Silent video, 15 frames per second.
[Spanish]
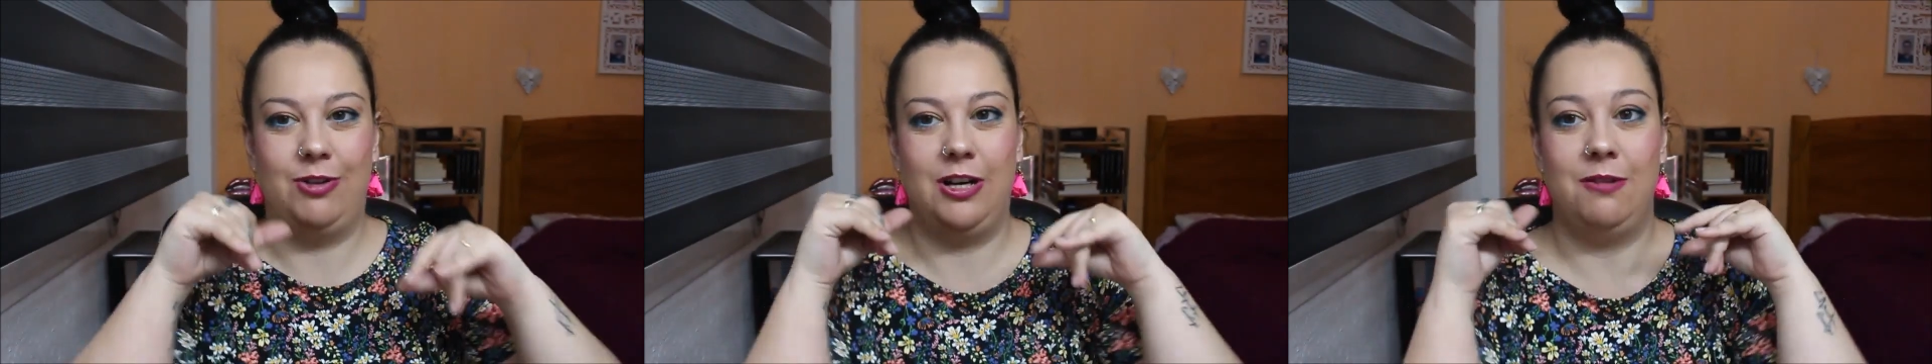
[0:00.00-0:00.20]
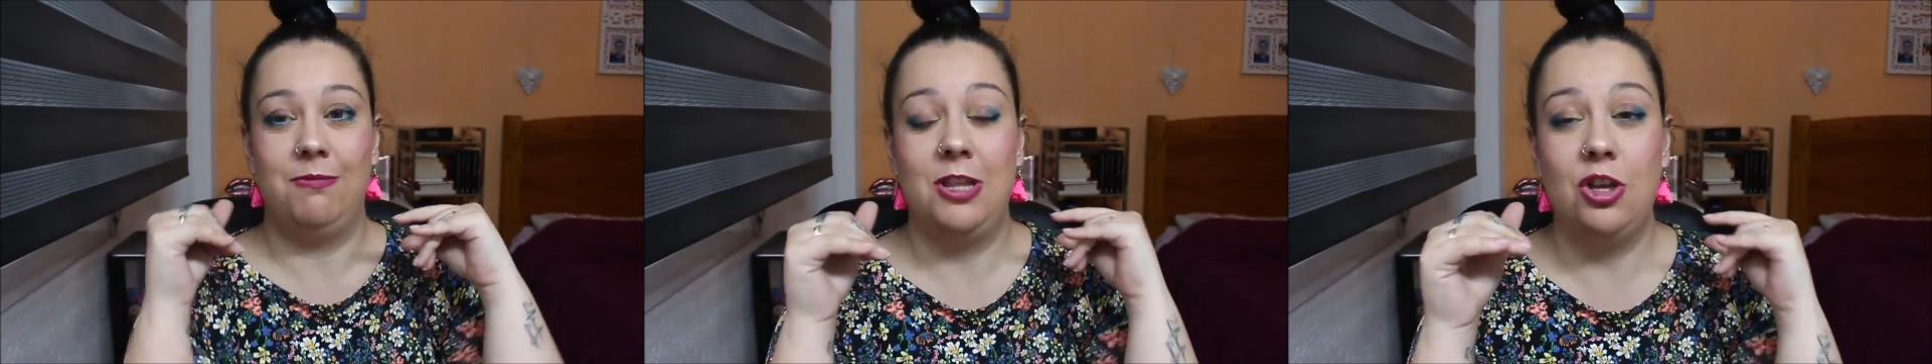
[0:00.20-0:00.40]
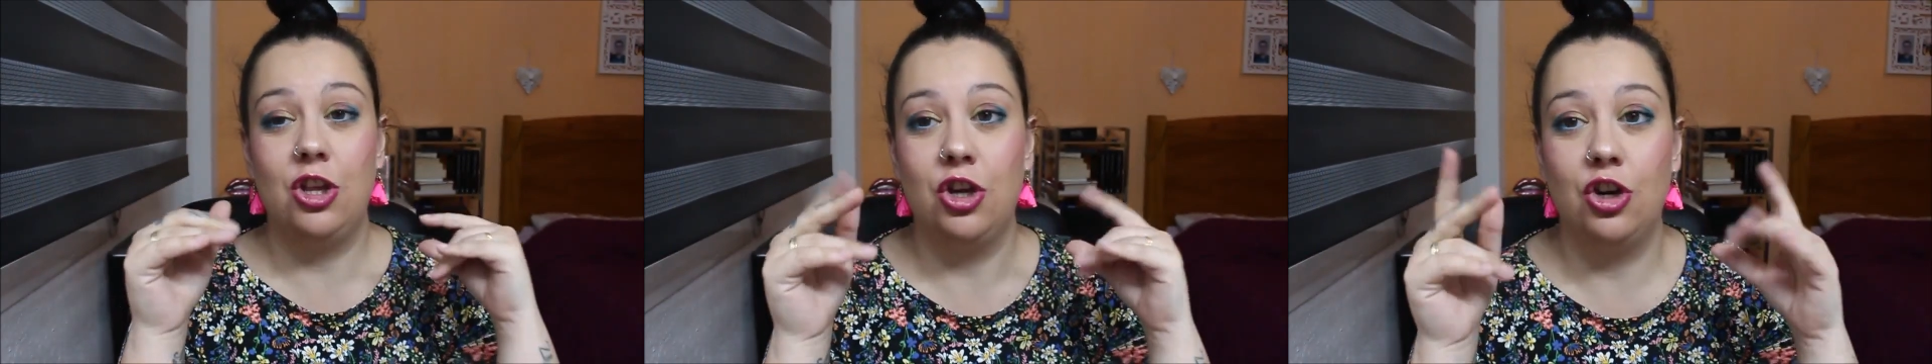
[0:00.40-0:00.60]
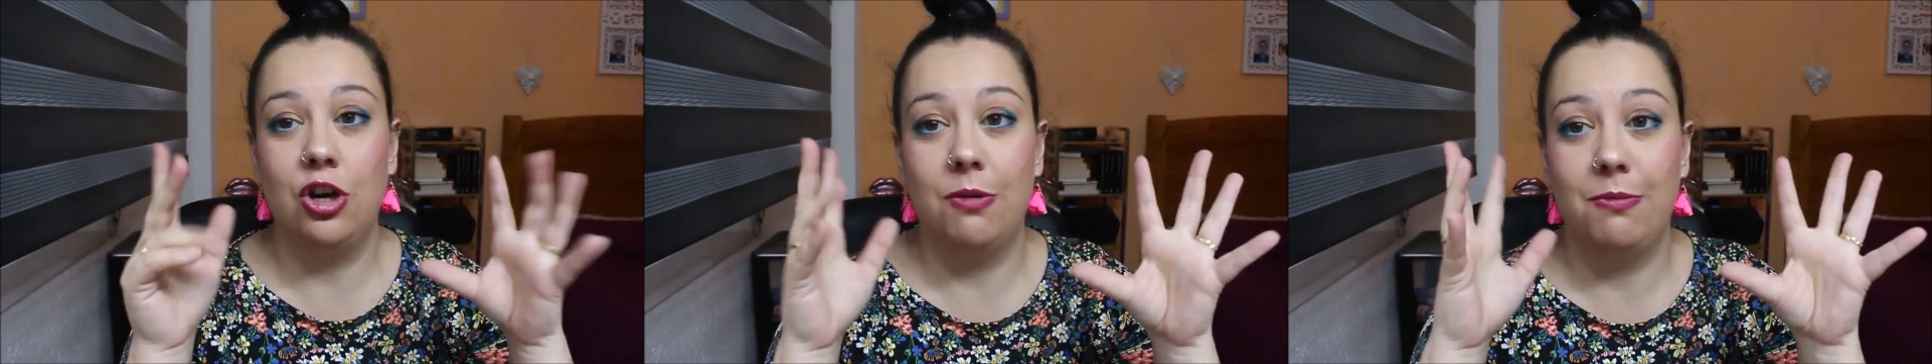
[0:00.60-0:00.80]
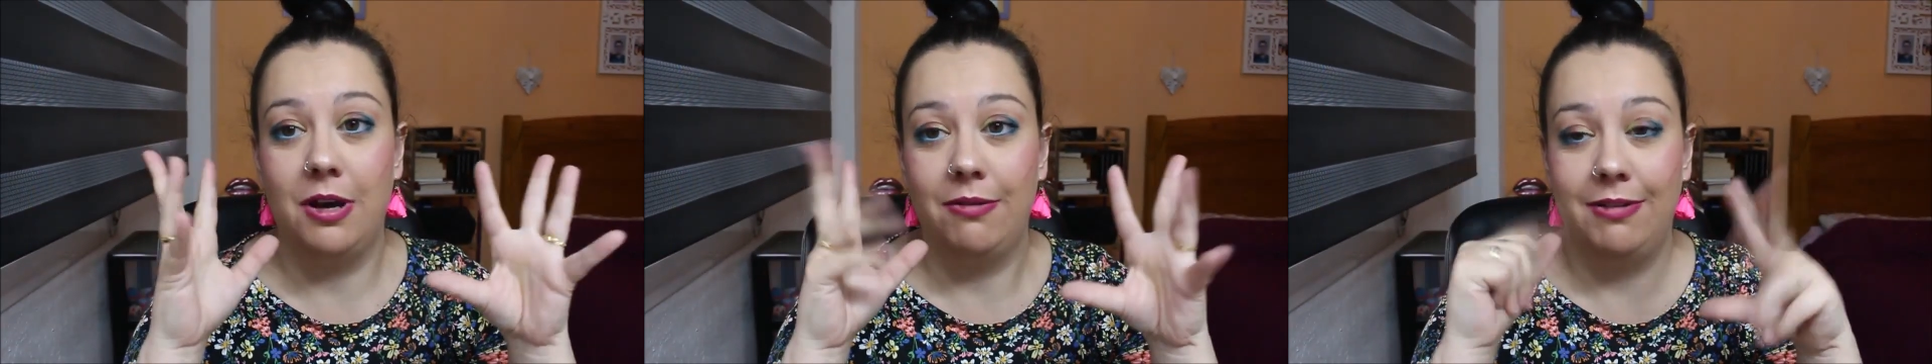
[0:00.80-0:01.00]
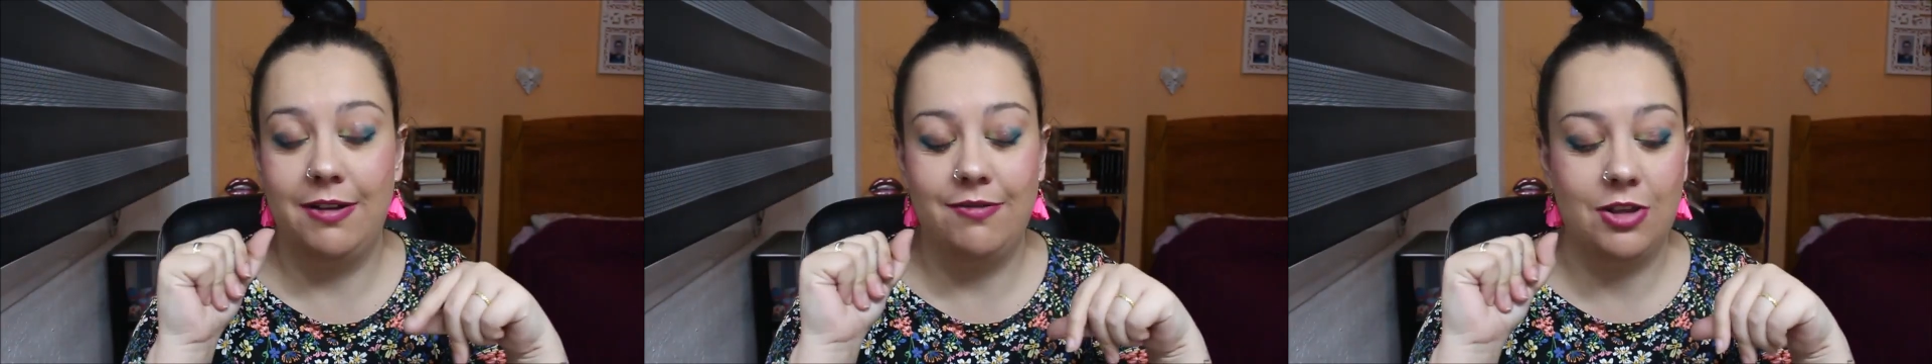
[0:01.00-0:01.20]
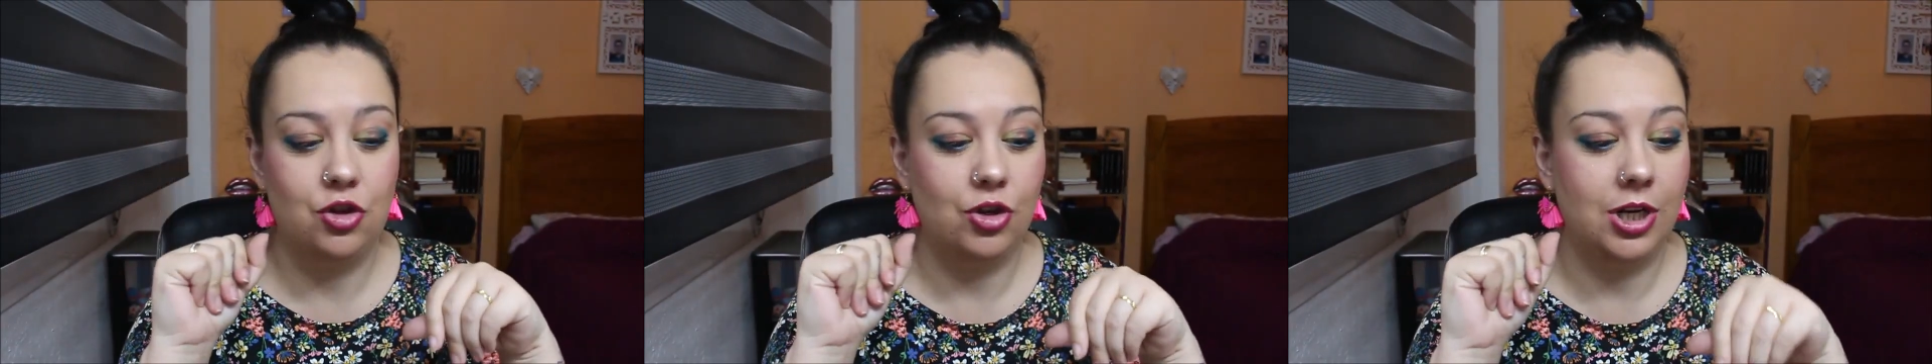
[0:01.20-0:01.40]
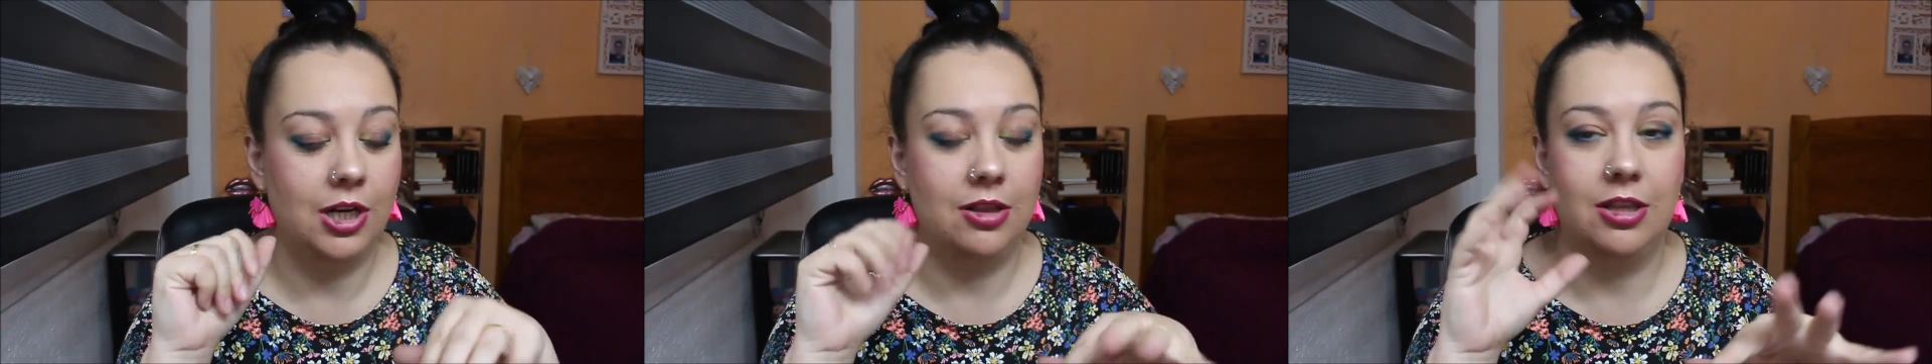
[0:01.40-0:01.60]
pues en el vídeo de hoy, como habréis
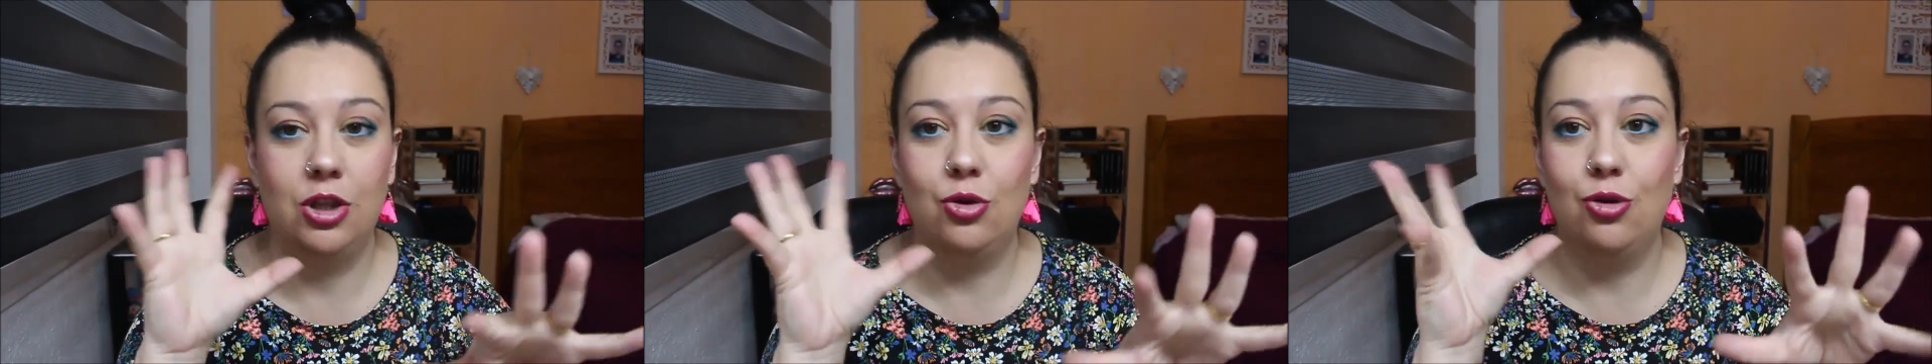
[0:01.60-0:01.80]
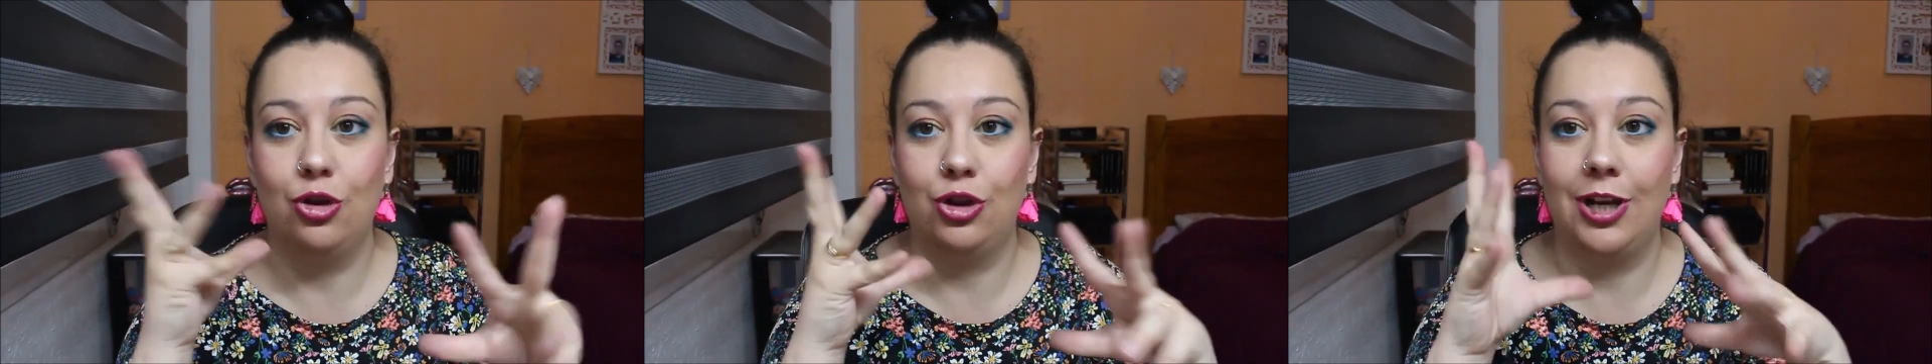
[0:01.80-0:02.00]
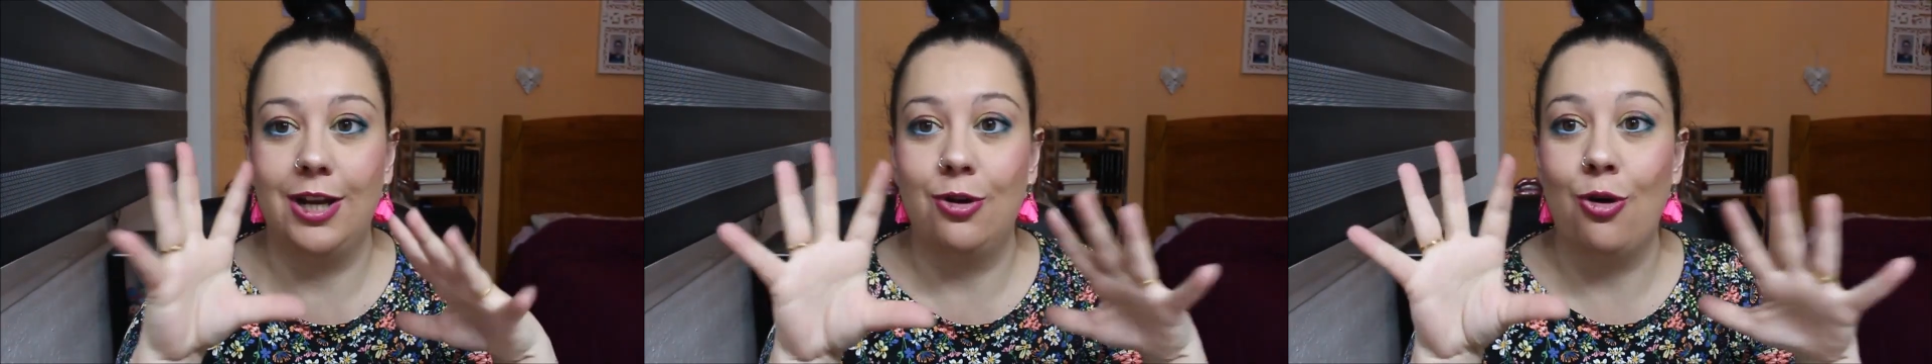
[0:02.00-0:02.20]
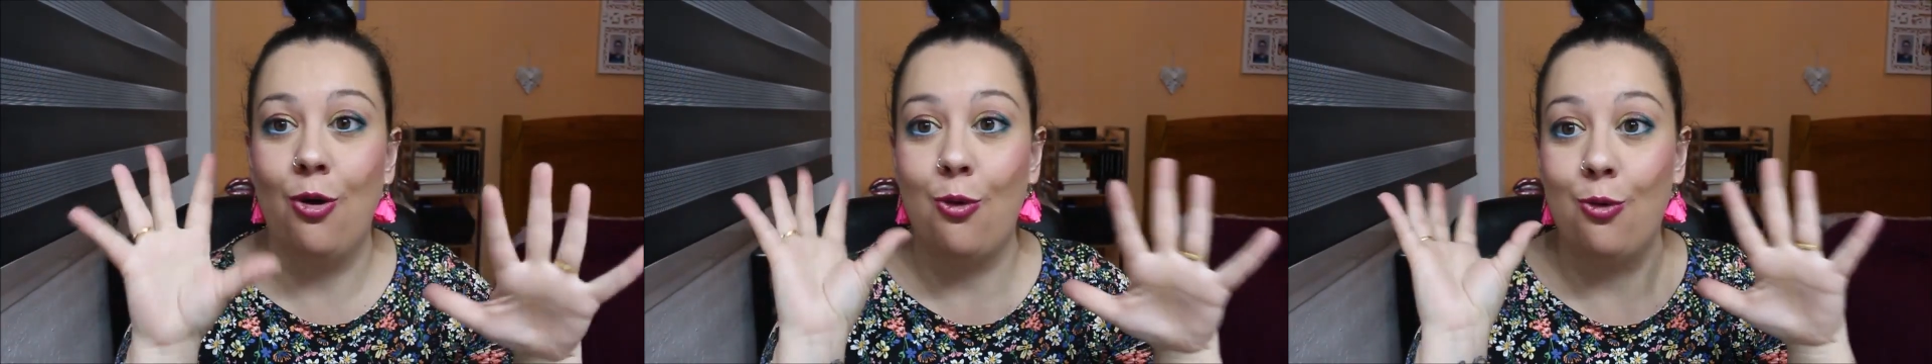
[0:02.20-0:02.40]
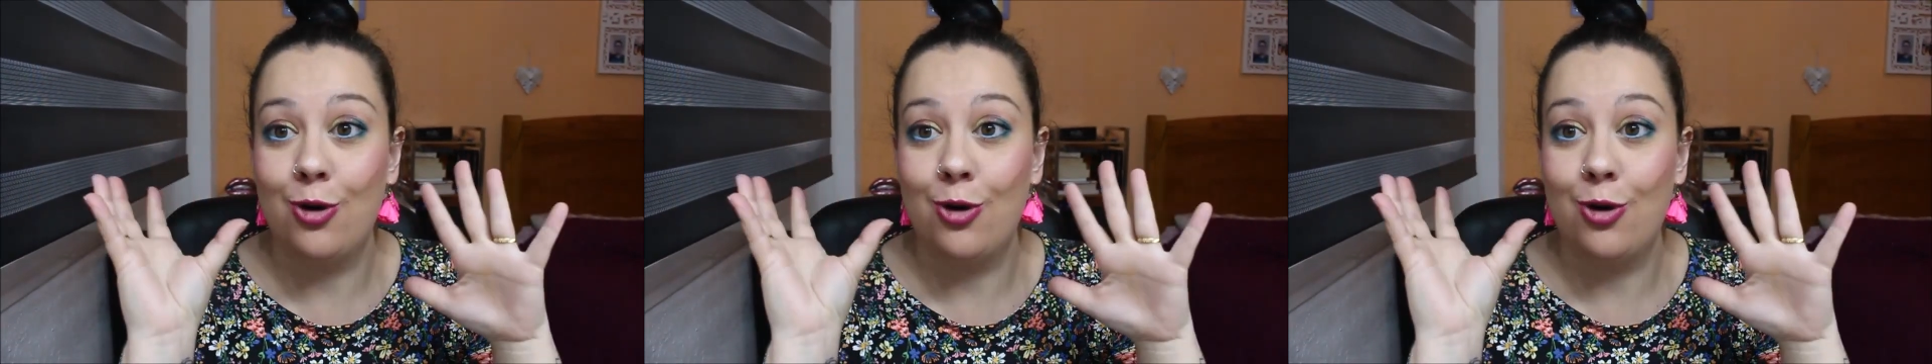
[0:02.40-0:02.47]
visto en el título Os traigo